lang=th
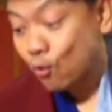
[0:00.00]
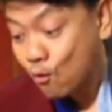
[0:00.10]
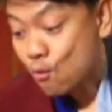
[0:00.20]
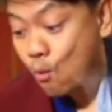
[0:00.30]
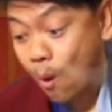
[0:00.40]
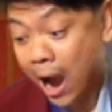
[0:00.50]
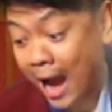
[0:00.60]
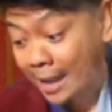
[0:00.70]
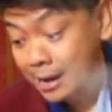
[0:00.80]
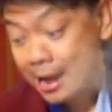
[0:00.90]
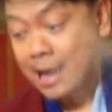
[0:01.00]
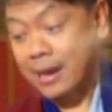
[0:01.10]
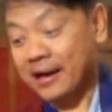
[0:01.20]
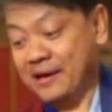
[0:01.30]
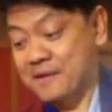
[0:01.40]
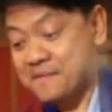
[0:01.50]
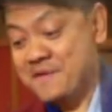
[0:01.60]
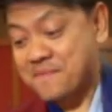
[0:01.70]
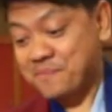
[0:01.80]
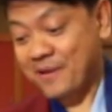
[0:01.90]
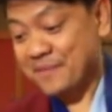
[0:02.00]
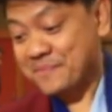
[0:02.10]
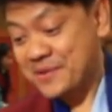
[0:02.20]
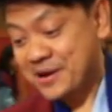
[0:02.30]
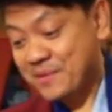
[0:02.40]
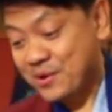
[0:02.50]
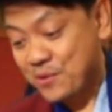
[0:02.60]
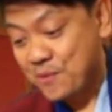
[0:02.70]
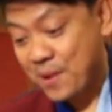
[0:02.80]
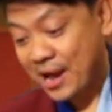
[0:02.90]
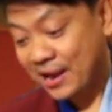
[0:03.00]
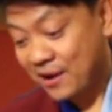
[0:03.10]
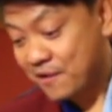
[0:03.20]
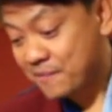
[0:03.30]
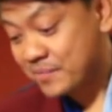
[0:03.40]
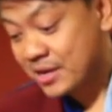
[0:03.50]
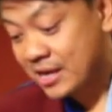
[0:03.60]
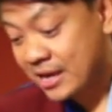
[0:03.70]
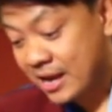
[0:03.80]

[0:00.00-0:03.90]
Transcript: กุ้งหวานน่ะ มีปลาหมึก มีกุ้งหวานแล้วก็มี